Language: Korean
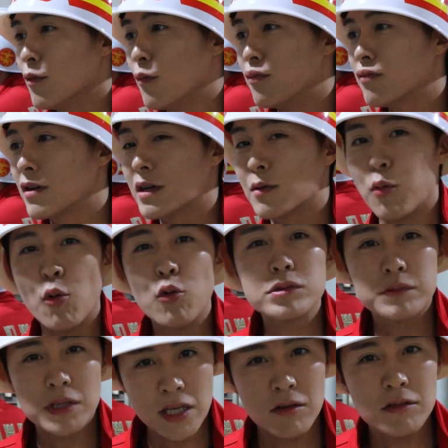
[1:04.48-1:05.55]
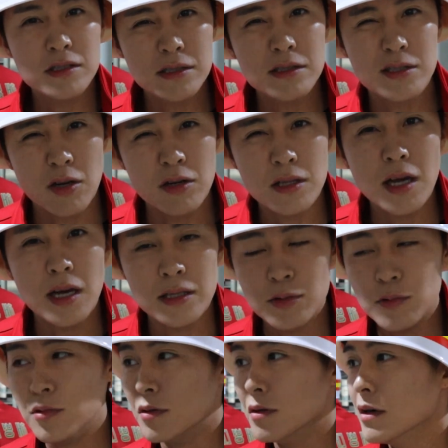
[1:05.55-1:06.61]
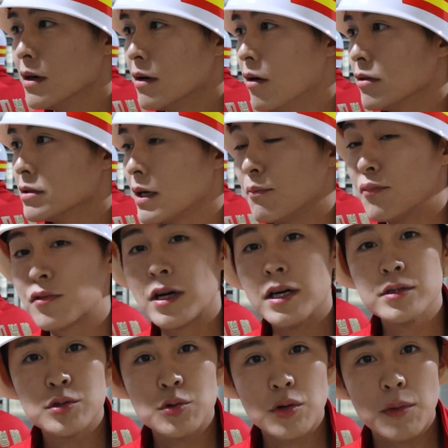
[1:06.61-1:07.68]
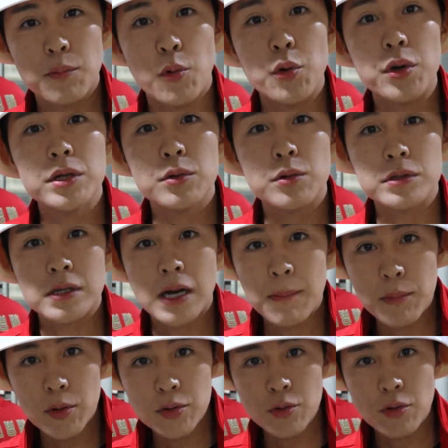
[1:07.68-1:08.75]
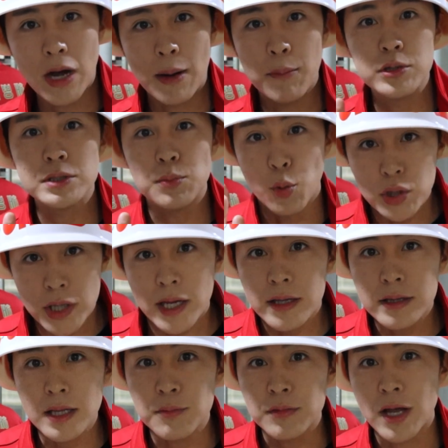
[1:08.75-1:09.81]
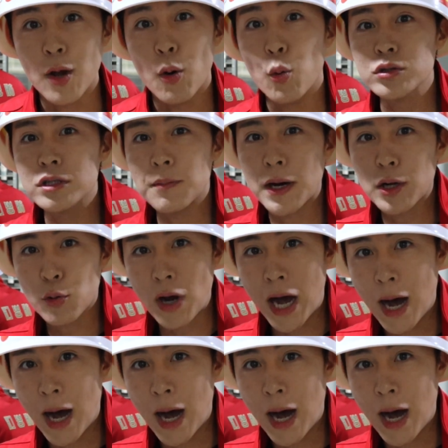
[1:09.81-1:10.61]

뭐 북한을 보고 싶다 이런 뜻은 절대 아니고 어 그냥 북한 쪽이 보이는 곳을 한 번도 가보지 못했기 때문에 오늘 바로